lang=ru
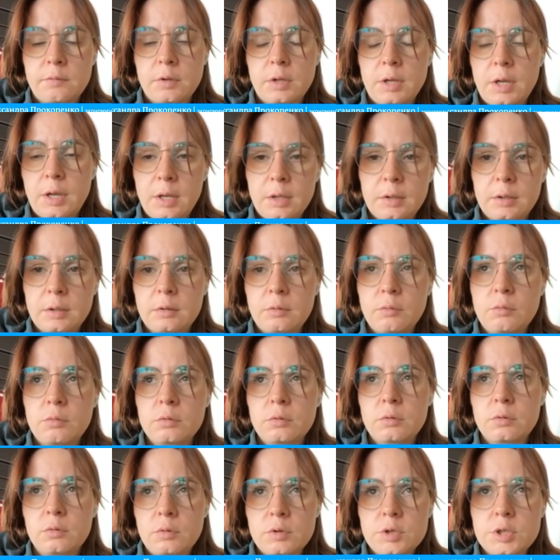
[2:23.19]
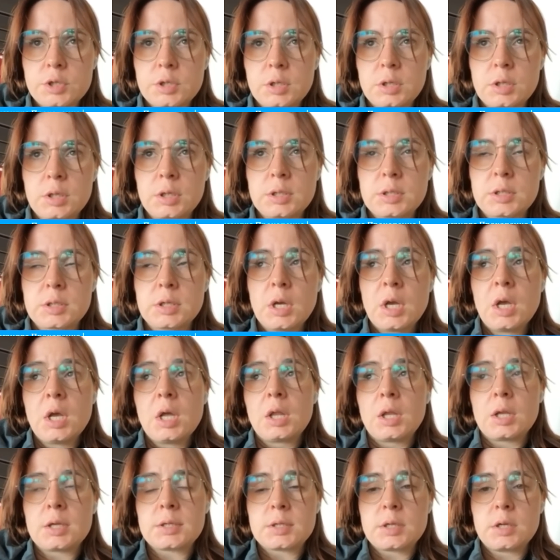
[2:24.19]
На этот год точно есть,
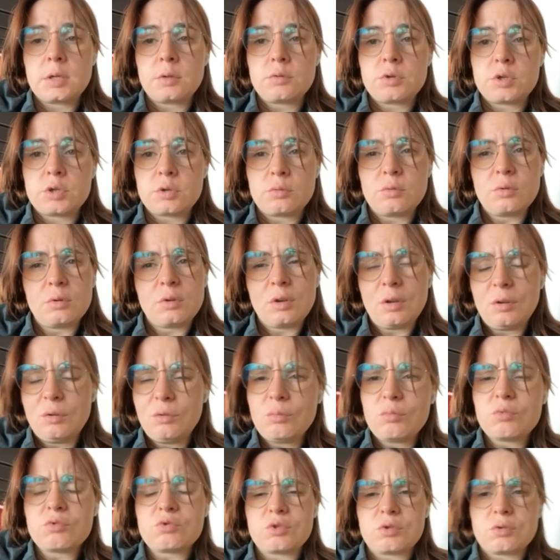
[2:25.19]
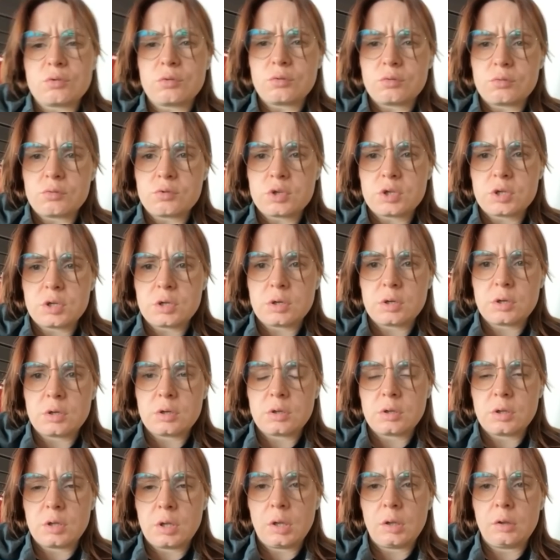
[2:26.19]
на следующий год, я думаю, что тоже
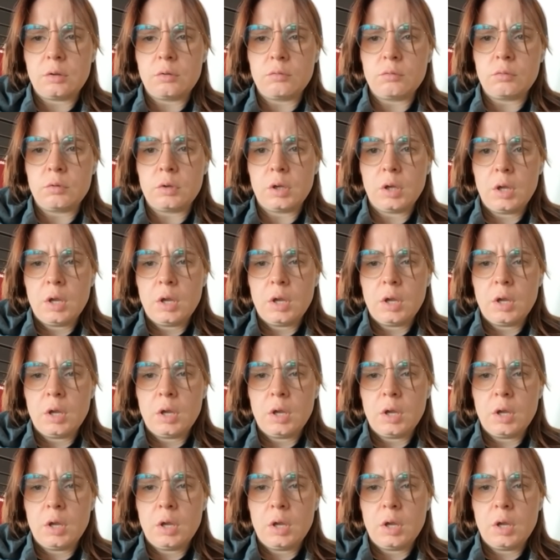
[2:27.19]
найдут.